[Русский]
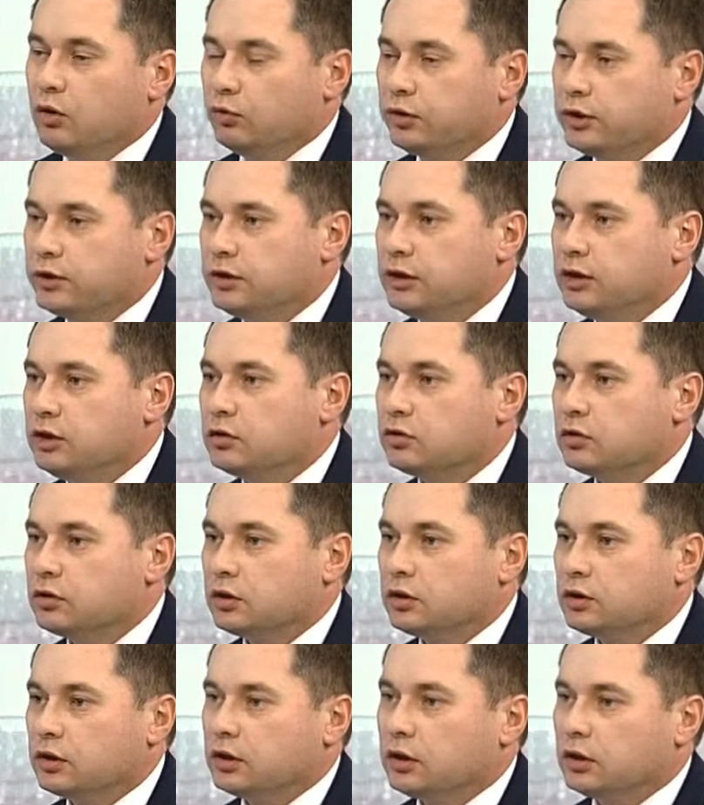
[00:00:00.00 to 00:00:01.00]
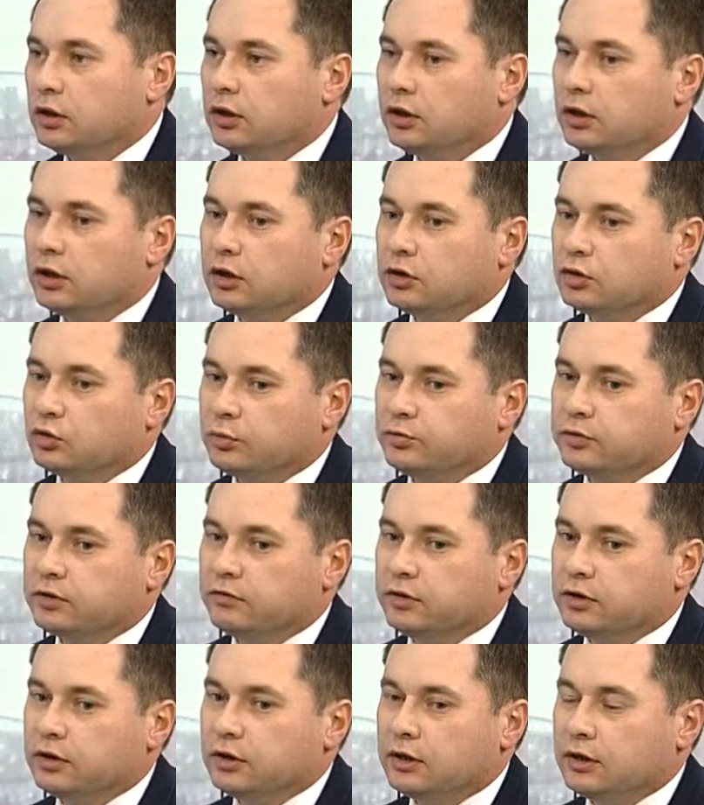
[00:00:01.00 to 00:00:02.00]
У нас есть э,
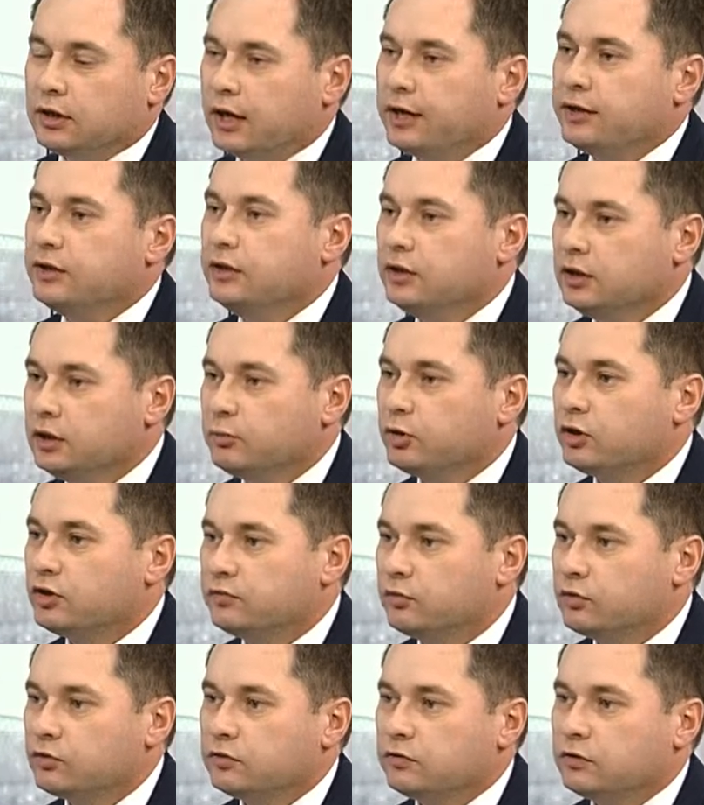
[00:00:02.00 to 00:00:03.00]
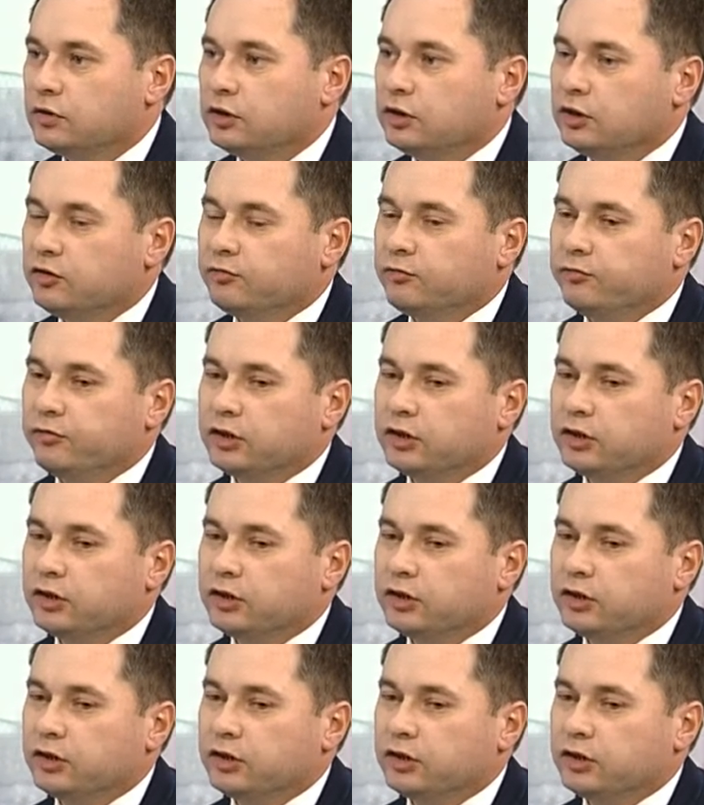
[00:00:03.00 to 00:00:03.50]
собственные отделы производственные.